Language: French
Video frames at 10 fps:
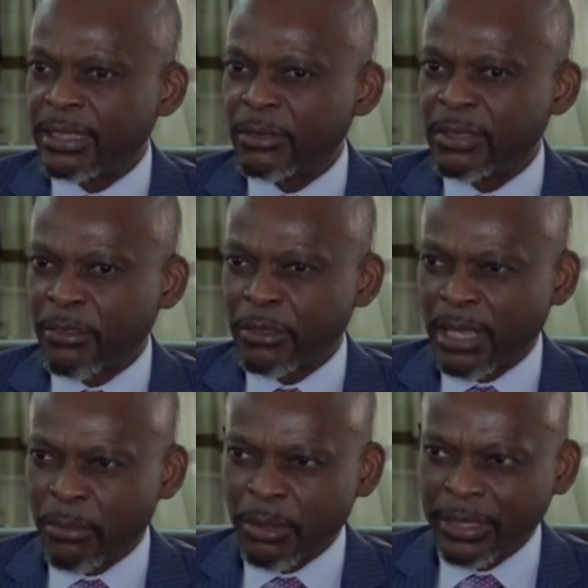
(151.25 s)
Nous avions
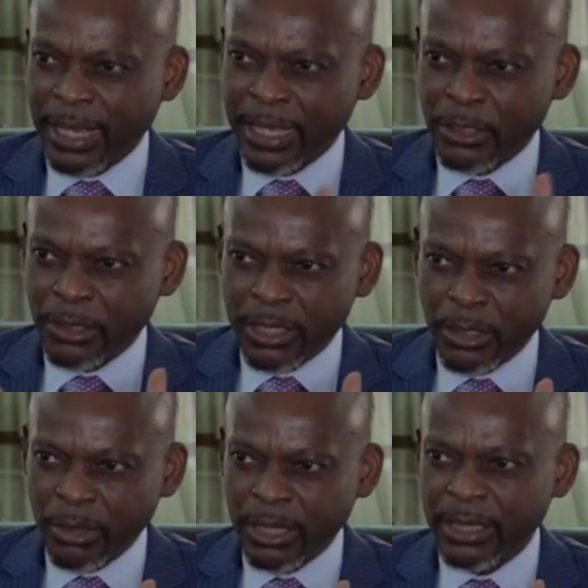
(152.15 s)
d'abord des raisons
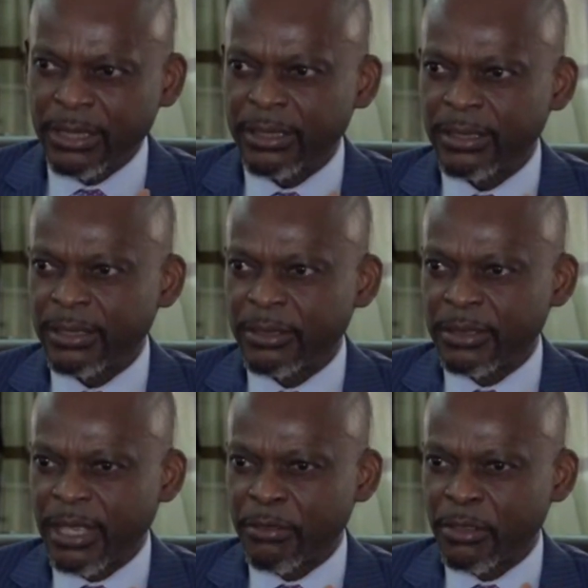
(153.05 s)
historiques.
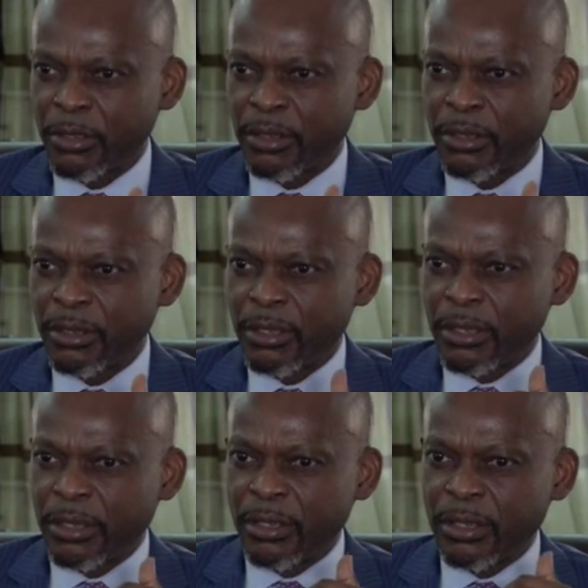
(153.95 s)
Nous avions
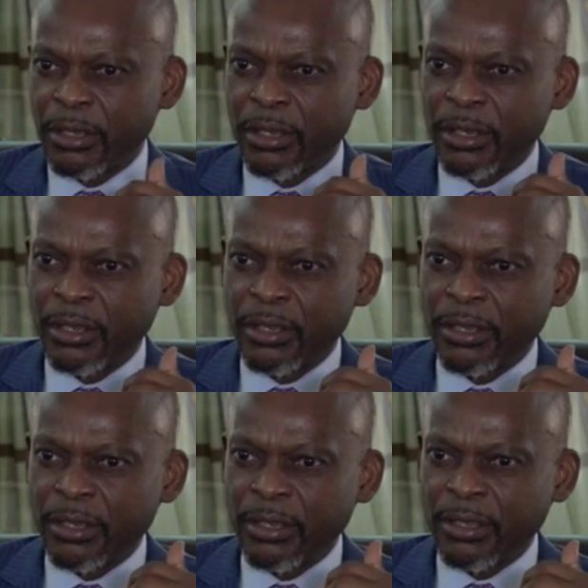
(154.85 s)
euh,